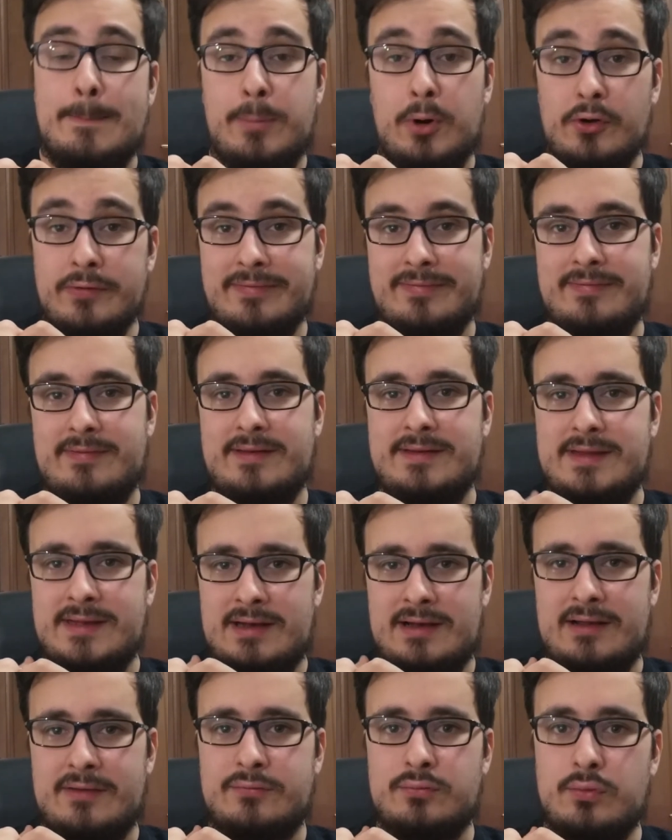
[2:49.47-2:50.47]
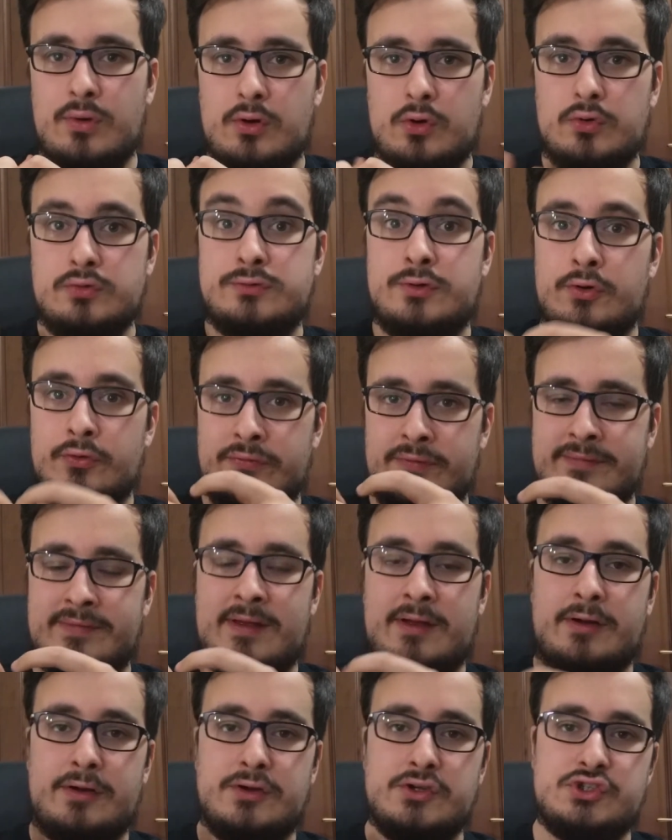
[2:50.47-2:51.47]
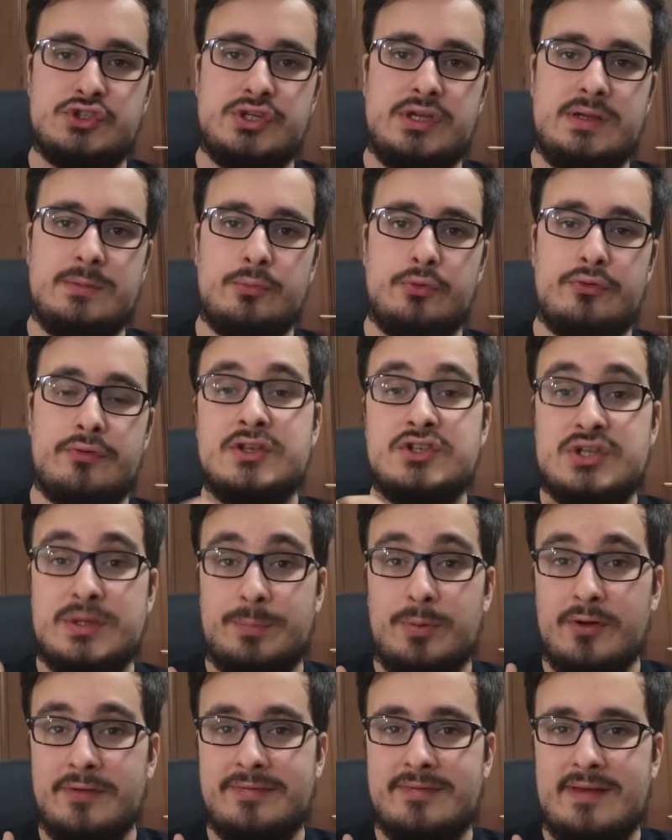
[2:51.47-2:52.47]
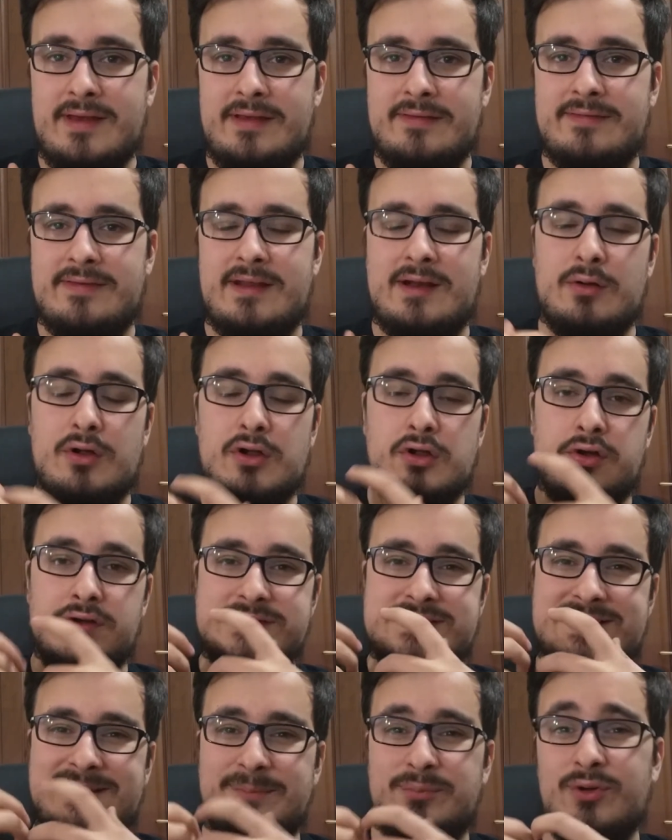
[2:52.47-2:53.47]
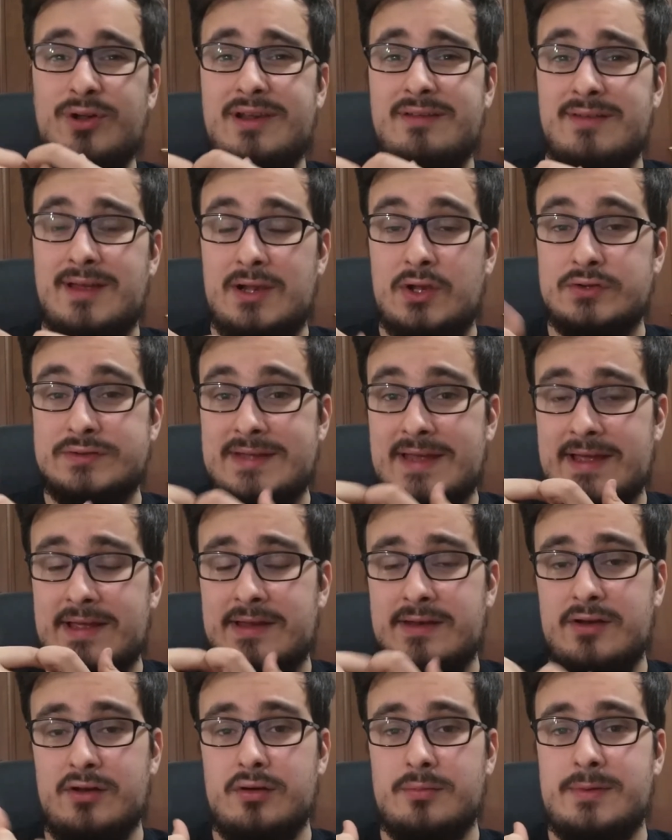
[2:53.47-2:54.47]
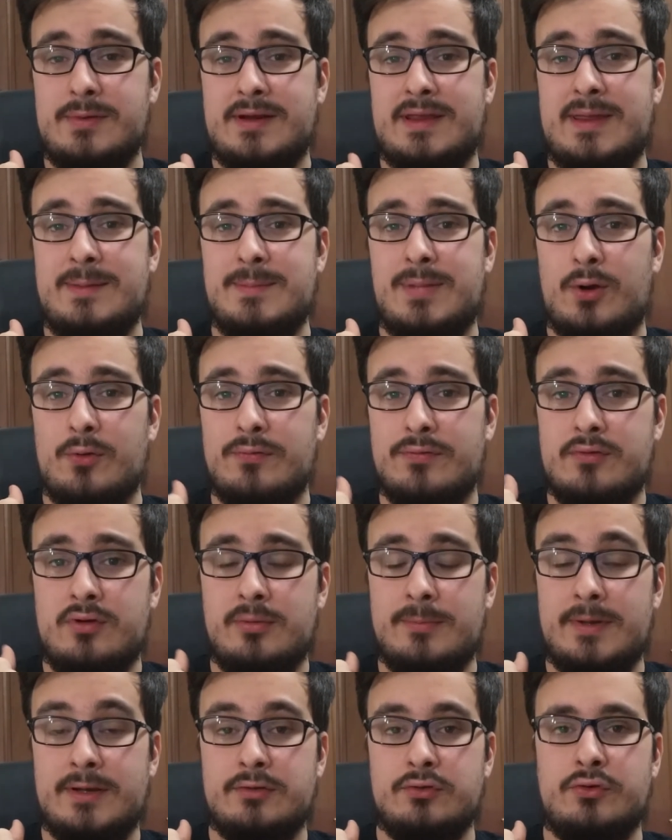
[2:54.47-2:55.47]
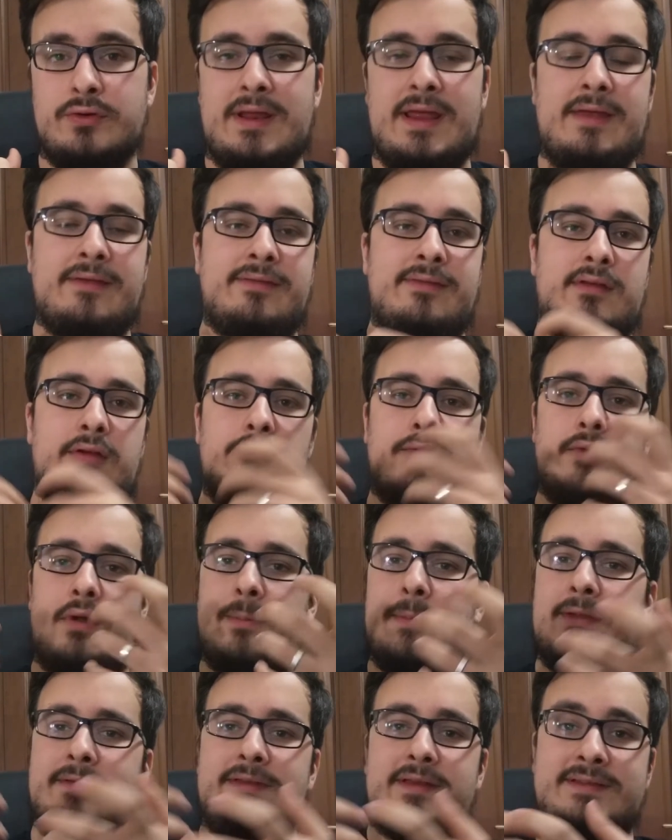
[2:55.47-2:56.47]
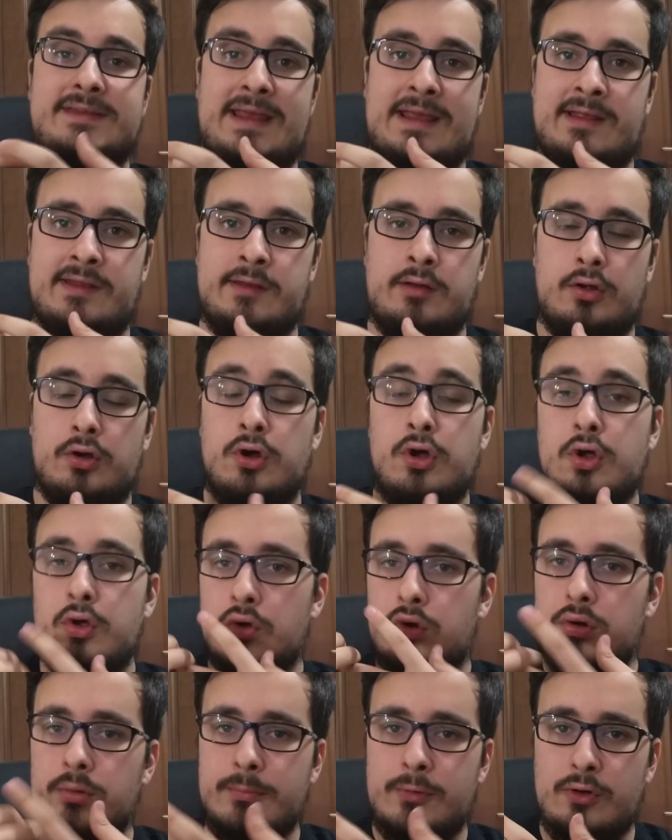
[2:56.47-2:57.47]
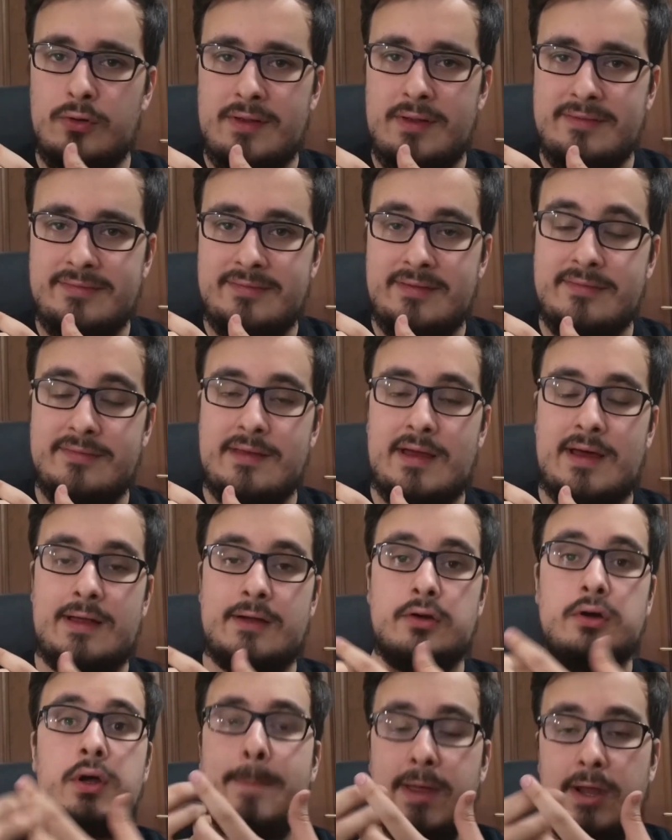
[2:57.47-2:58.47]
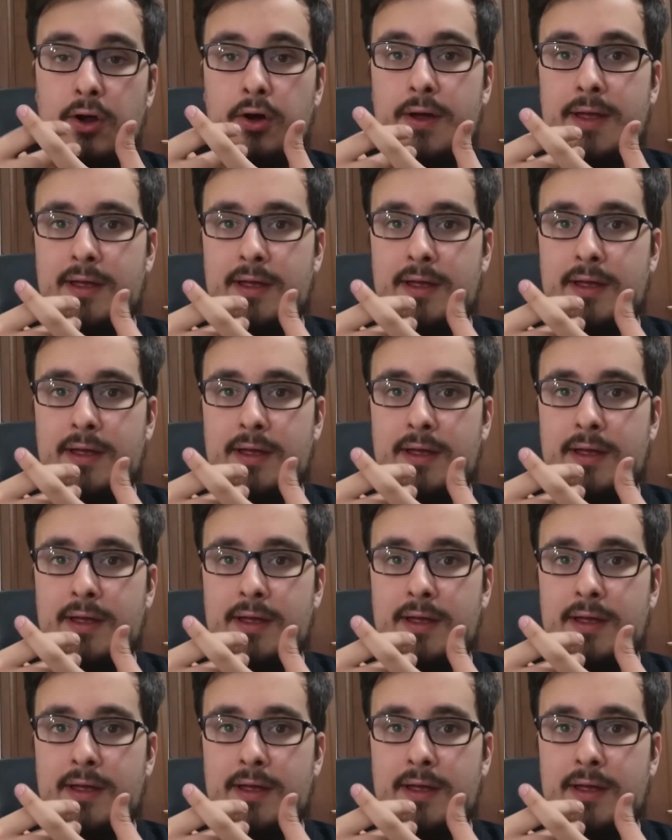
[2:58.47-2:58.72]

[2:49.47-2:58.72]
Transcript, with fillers: possa dire la sua contro Cesaro e Sheamus, ci possa essere qualcosa di più a livello tecnico perché Braun Strowman non è sicuramente tecnico come lo è Cesaro, però